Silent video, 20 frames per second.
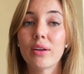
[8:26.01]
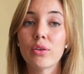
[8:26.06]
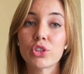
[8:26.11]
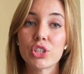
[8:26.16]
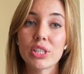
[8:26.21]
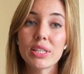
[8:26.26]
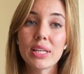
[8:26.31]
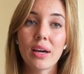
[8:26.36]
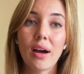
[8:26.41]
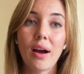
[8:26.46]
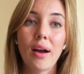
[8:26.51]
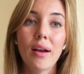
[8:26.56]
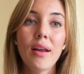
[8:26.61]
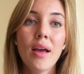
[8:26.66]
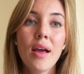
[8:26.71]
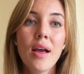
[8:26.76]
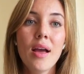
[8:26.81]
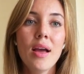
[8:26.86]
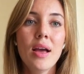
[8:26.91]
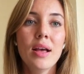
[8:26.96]
Et en
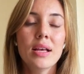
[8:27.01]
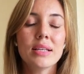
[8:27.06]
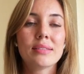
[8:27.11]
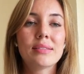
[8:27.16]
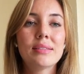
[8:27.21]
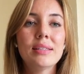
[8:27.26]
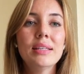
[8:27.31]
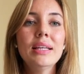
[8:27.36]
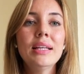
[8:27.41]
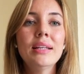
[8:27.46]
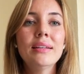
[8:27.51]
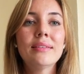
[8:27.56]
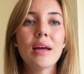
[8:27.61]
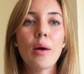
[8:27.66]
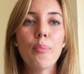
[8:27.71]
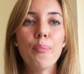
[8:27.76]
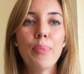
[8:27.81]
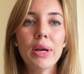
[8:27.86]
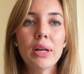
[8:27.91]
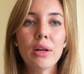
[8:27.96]
général, s'il
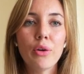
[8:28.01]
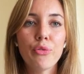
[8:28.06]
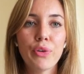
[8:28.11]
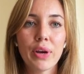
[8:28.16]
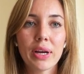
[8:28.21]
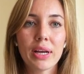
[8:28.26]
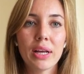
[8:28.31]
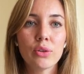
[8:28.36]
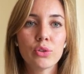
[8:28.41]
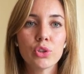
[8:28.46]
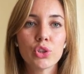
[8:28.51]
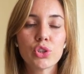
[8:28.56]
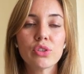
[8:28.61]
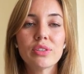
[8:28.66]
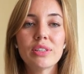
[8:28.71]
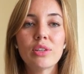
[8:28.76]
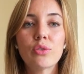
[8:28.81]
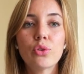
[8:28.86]
t'appelle à faire quelque chose,